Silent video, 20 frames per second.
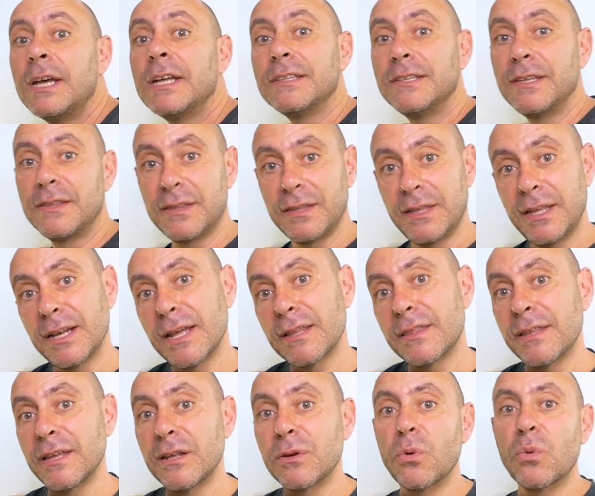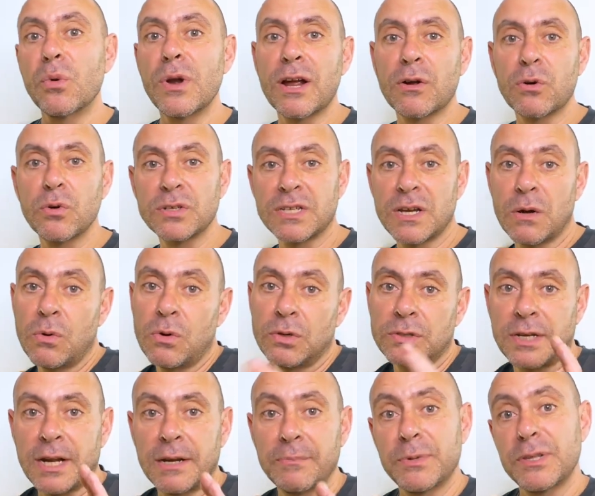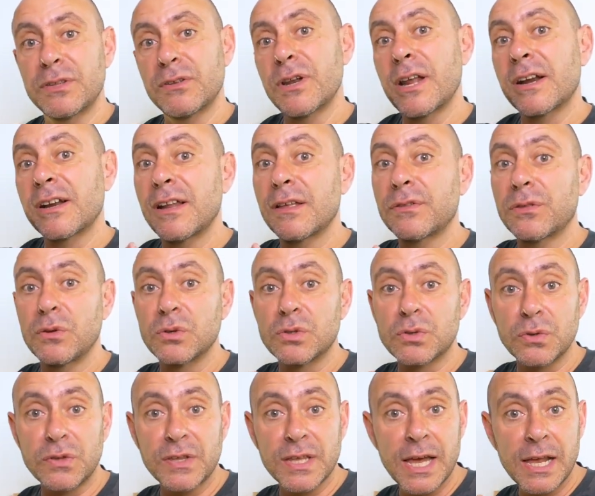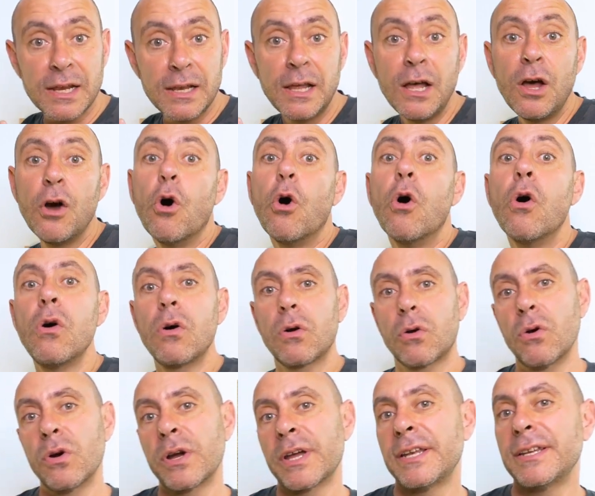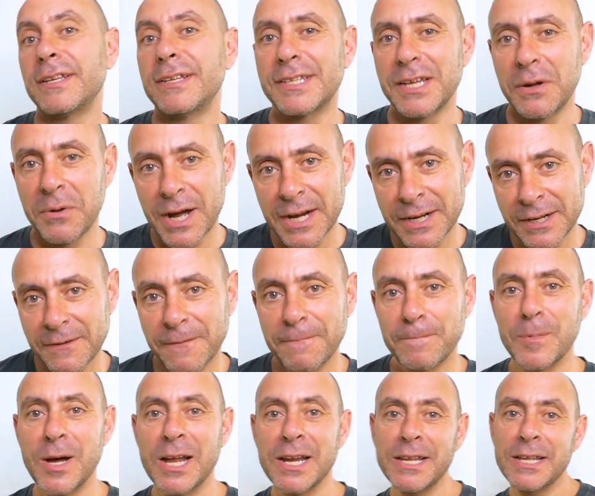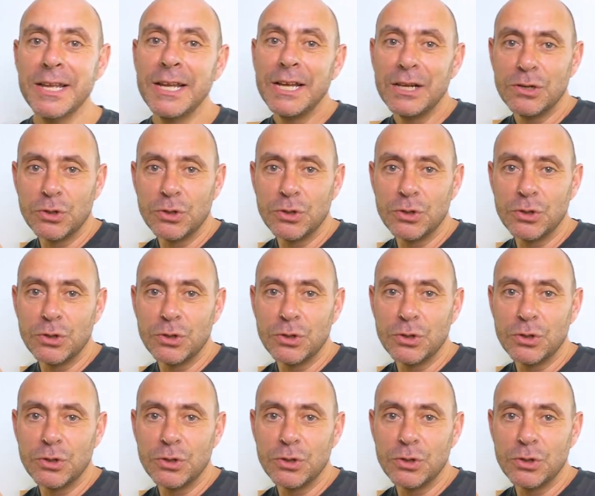deciden hacer una cosa u otra, empiezan una reacción social o cogen y se van, ¿vale?